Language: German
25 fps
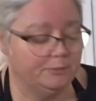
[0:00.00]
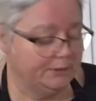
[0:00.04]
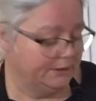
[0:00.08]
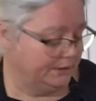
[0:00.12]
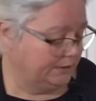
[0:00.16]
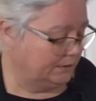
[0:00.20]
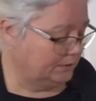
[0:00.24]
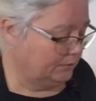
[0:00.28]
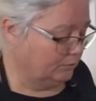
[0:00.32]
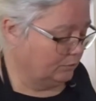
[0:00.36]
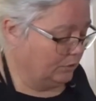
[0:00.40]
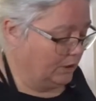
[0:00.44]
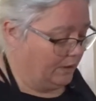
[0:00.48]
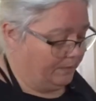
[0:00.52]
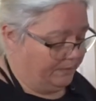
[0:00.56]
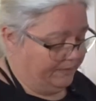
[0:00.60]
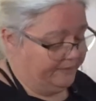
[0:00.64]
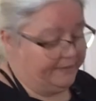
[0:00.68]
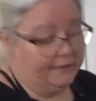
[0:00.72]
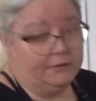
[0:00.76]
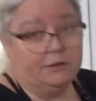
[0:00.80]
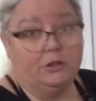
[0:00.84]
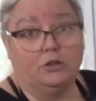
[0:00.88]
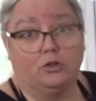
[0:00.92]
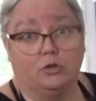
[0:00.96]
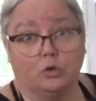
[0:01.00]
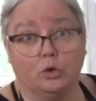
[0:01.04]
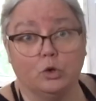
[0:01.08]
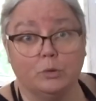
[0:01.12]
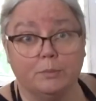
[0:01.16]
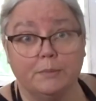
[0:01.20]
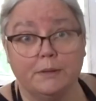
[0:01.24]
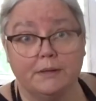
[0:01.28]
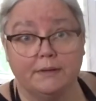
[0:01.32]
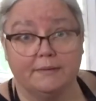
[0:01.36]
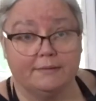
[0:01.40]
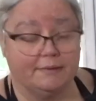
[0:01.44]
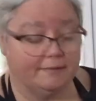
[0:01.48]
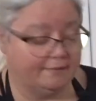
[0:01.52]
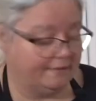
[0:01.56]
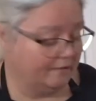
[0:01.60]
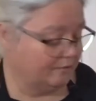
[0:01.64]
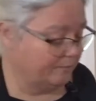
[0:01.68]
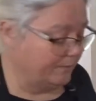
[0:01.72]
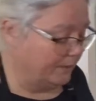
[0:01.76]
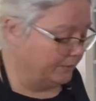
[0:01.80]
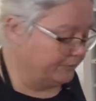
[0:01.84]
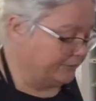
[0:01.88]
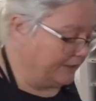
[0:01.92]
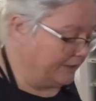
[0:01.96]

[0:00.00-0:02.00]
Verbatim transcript: mir, oder besser, ich drücke mir das jetzt erstmal auf